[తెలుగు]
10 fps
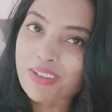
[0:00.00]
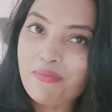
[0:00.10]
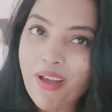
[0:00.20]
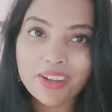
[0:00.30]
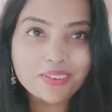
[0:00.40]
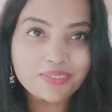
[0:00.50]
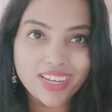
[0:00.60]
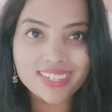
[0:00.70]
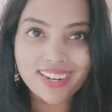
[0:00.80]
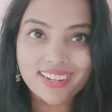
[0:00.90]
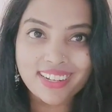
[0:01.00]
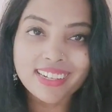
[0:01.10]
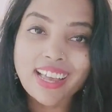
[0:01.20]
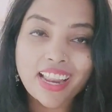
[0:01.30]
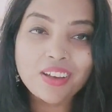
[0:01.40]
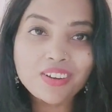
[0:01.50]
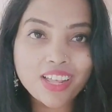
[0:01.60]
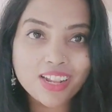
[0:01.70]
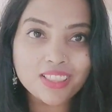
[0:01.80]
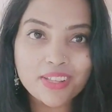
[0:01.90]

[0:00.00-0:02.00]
వెల్కమ్ బ్యాక్ టు మై ఛానల్ ఎలా ఉన్నారు